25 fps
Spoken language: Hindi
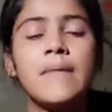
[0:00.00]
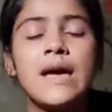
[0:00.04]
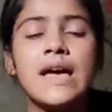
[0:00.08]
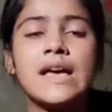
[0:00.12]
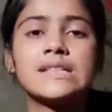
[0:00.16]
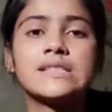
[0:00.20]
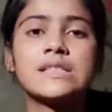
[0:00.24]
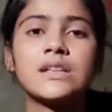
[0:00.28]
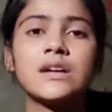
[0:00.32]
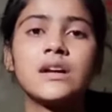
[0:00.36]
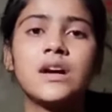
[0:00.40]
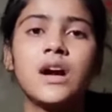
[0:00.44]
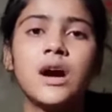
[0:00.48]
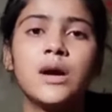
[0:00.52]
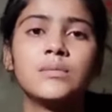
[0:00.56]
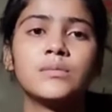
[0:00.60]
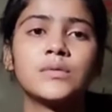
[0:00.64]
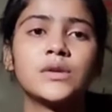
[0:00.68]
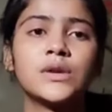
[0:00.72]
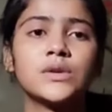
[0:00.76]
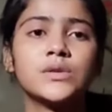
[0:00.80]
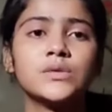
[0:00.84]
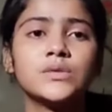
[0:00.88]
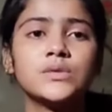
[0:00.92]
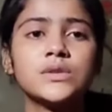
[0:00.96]
मैं ऐसा
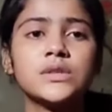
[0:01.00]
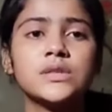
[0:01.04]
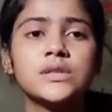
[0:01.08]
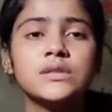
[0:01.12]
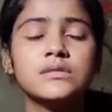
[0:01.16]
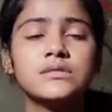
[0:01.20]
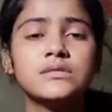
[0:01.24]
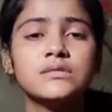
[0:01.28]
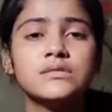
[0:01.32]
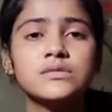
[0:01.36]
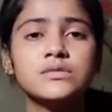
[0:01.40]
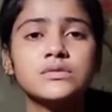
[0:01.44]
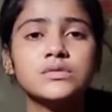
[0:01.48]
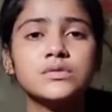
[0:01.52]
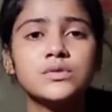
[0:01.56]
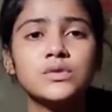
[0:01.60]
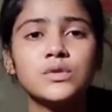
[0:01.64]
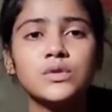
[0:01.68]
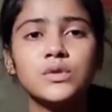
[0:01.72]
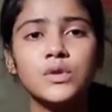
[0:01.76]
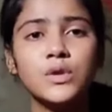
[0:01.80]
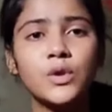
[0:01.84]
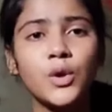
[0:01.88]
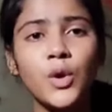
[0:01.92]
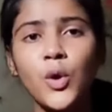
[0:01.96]
काम करूं कि
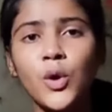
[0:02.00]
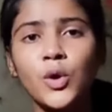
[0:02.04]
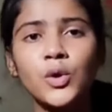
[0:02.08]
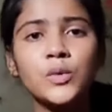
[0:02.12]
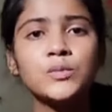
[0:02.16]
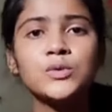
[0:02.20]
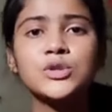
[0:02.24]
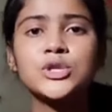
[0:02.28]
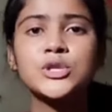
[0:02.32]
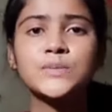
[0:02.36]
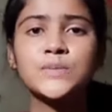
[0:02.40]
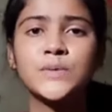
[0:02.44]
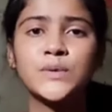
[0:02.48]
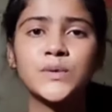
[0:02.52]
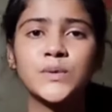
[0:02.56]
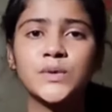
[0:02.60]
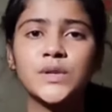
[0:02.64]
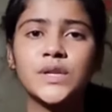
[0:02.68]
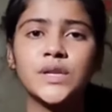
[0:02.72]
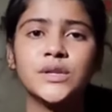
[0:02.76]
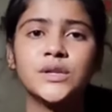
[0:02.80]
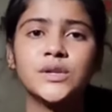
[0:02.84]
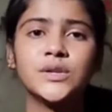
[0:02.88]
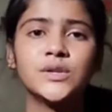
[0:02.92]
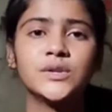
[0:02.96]
लोग मुझ पे
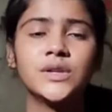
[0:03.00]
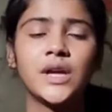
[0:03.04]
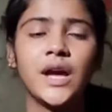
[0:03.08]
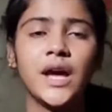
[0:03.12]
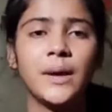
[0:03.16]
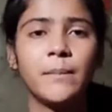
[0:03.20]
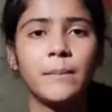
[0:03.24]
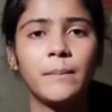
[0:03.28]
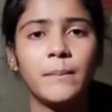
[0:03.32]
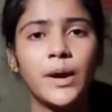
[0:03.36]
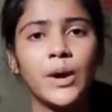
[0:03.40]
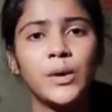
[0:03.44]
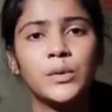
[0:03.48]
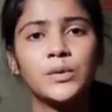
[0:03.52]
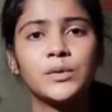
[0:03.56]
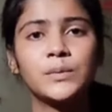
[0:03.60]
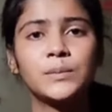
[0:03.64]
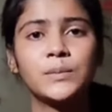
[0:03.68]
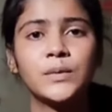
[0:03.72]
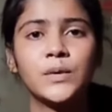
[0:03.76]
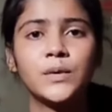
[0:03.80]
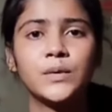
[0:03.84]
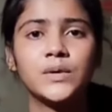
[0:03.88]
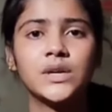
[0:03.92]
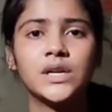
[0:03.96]
उंगली नहीं उठाए मैं
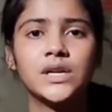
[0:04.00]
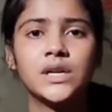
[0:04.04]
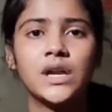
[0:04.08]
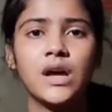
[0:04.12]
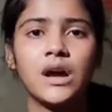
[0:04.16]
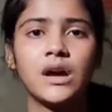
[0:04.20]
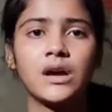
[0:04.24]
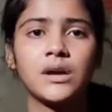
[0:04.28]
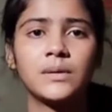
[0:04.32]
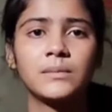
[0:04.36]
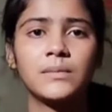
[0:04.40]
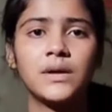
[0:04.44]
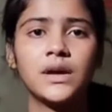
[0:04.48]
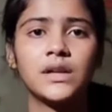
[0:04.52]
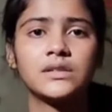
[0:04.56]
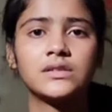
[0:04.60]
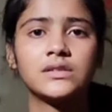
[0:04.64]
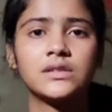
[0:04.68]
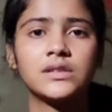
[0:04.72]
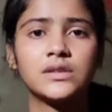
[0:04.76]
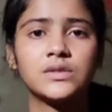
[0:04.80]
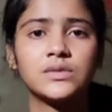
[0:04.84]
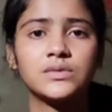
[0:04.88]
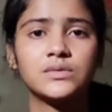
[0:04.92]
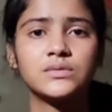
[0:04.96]
उन पे उंगली उठाकर
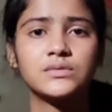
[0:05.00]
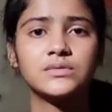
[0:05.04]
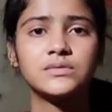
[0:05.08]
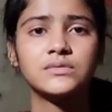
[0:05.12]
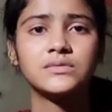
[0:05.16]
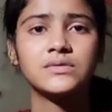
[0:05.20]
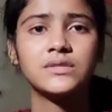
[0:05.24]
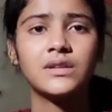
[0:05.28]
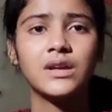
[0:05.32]
बात करूं